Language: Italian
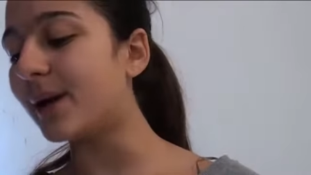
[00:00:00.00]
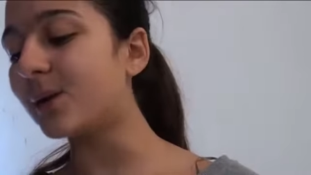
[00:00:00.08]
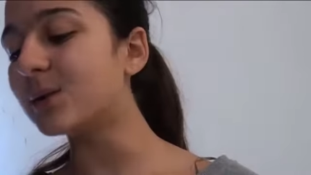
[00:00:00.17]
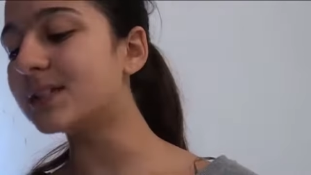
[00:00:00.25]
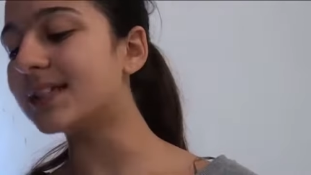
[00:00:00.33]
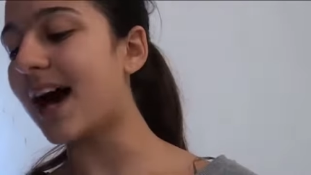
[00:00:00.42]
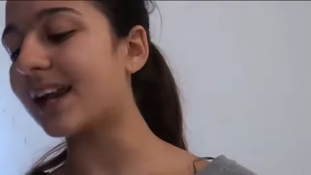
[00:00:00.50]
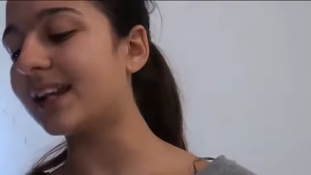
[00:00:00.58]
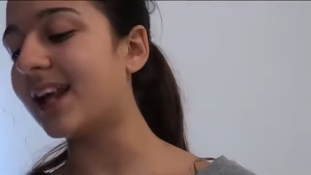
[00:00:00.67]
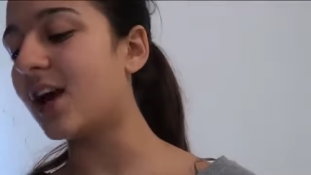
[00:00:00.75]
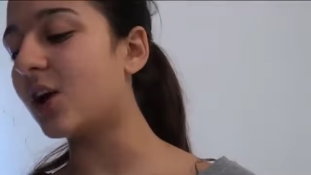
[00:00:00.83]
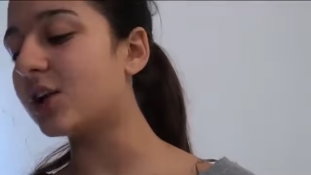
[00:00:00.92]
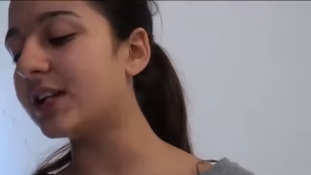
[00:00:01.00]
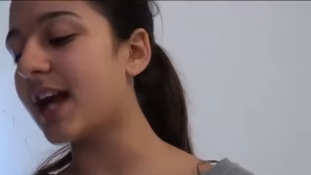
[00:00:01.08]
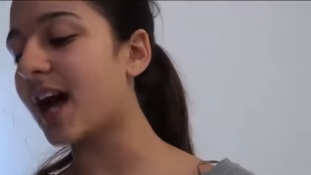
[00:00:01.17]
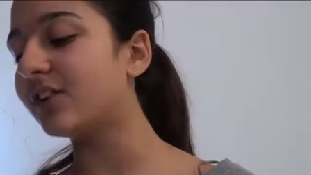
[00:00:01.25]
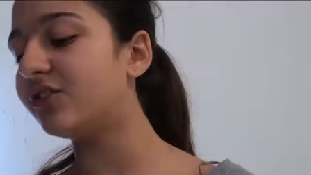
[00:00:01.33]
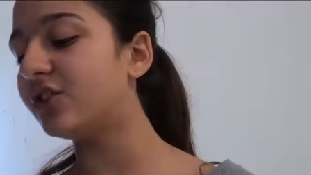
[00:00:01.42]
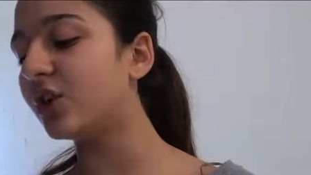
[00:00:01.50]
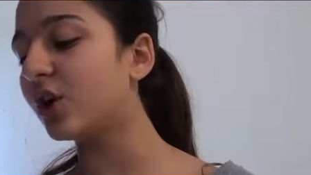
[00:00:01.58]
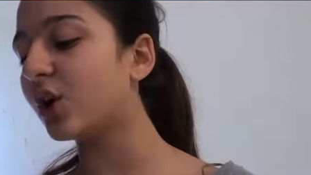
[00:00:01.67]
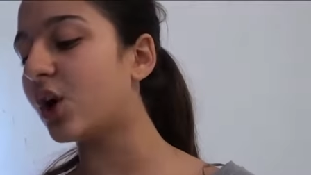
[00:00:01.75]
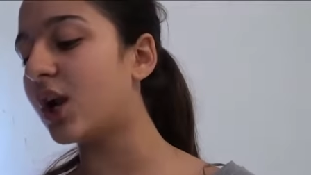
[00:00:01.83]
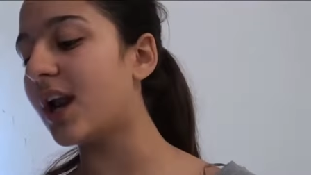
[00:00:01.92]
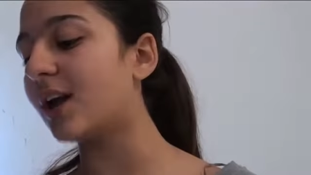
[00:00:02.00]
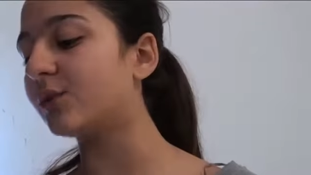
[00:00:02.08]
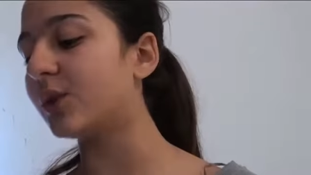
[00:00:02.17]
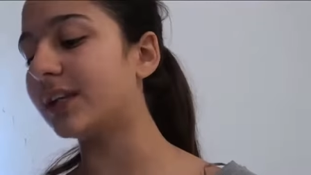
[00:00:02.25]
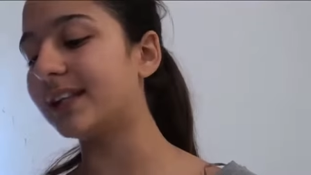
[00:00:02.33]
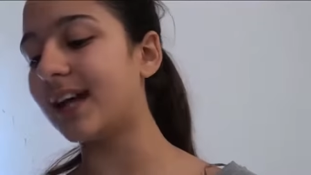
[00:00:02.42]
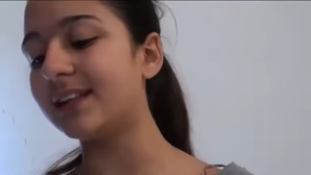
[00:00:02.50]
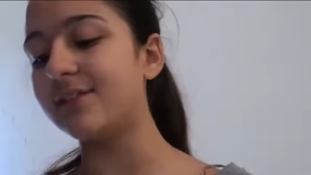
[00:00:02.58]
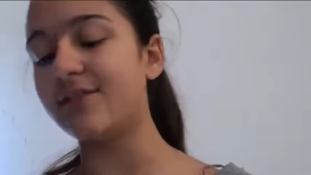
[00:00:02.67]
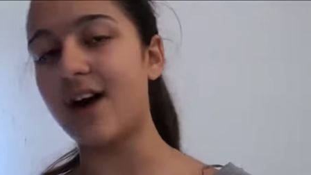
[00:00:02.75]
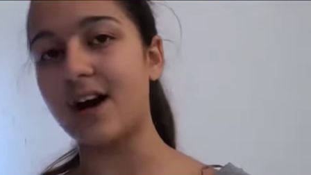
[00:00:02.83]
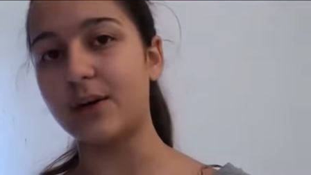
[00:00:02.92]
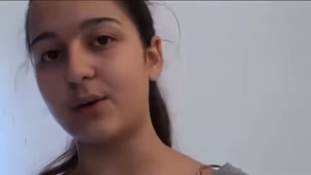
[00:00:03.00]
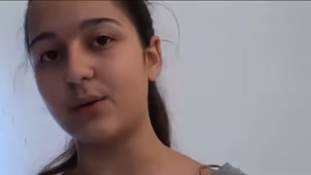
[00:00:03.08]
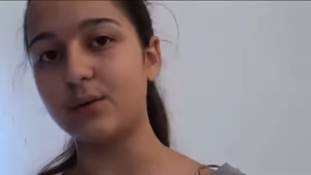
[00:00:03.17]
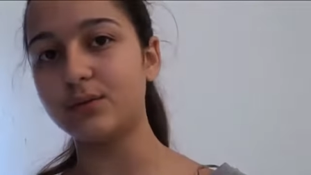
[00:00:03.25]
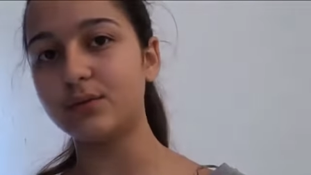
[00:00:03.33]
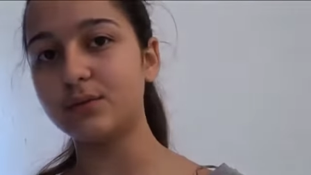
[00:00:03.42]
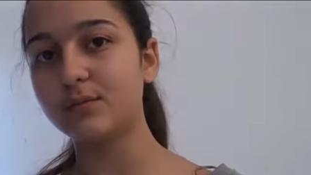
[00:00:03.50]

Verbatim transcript: per gustarne ogni acino con l'autorità di farlo.